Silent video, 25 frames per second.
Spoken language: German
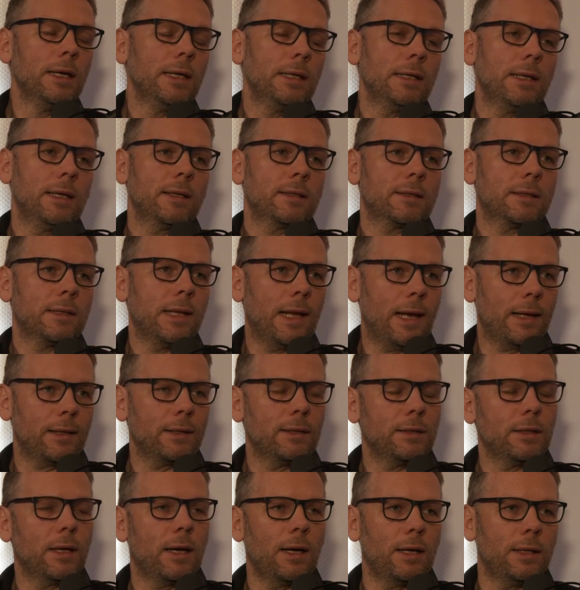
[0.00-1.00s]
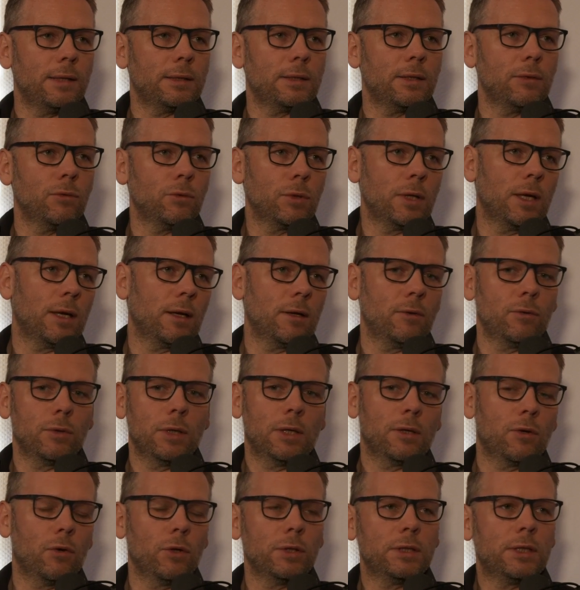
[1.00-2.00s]
jetzt Lerninhalte oder,
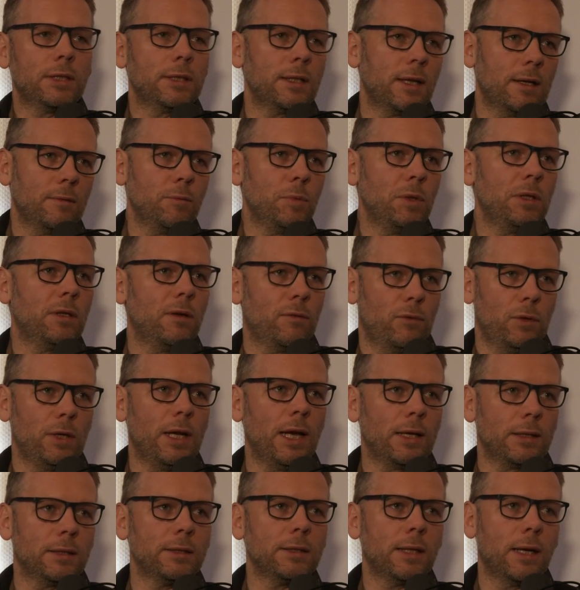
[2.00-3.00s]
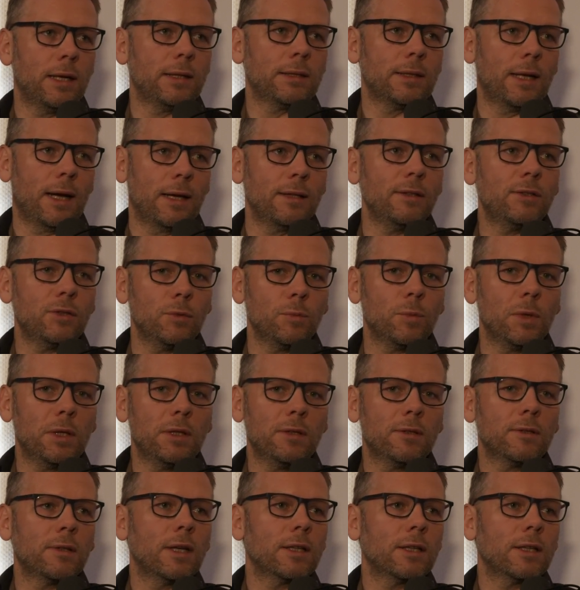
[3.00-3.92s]
oder Content-Anbieter von Lerninhalten anzubinden,